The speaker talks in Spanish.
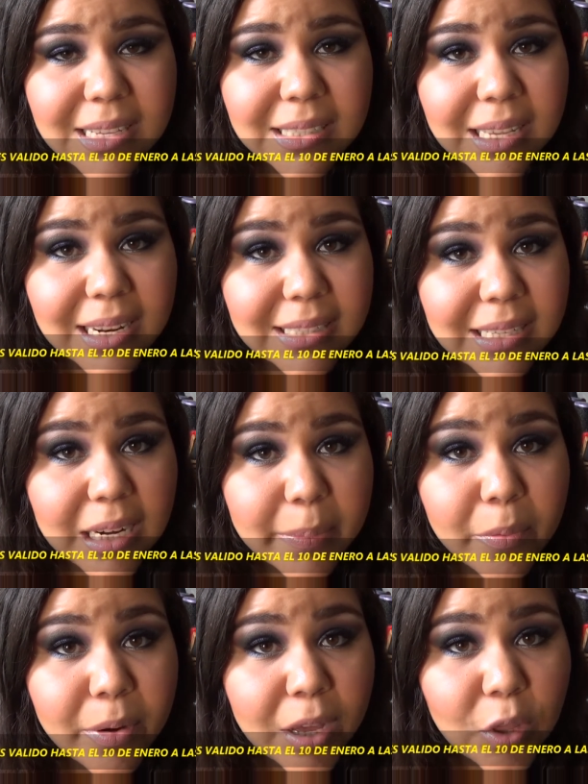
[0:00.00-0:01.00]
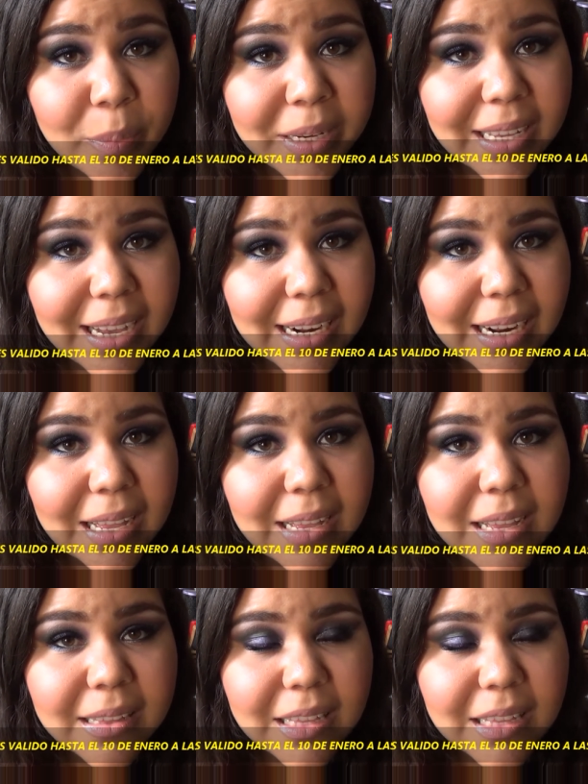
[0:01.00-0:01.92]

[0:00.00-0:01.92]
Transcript: Si eres de República Dominicana,